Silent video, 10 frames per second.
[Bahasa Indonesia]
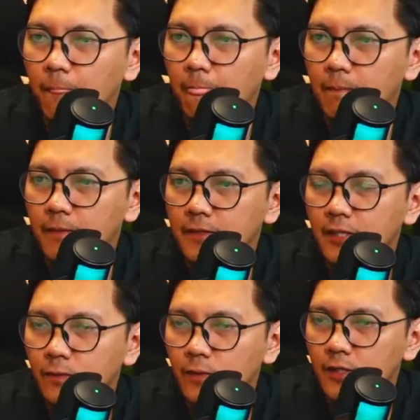
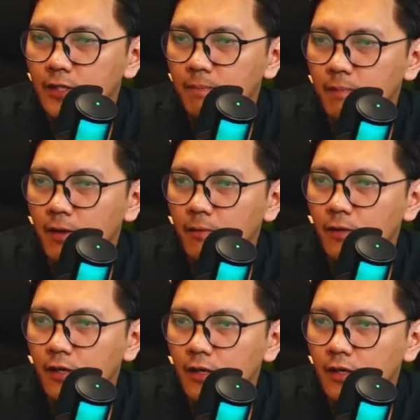Persatuan Sepak
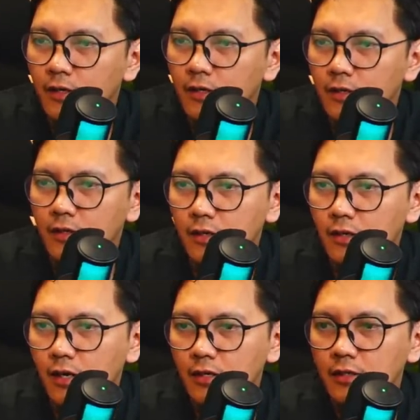Bola
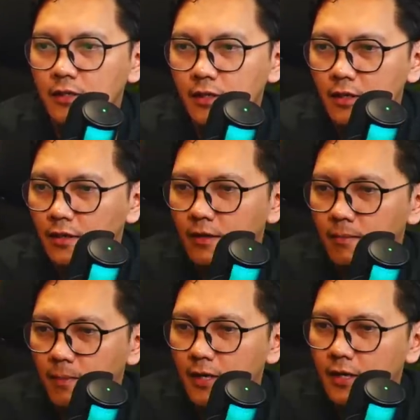Raja
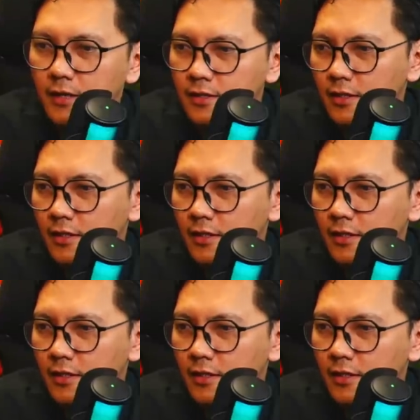Banda Aceh.